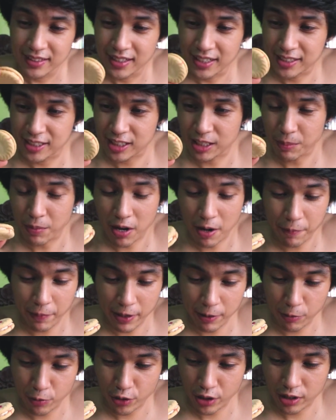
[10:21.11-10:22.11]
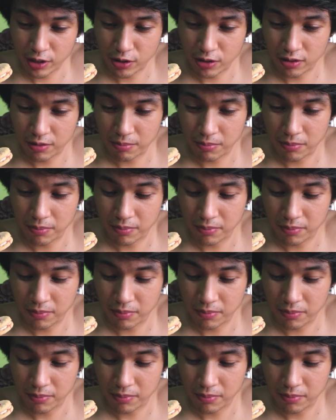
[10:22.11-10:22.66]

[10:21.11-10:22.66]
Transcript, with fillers: Isa sa mga favorite kong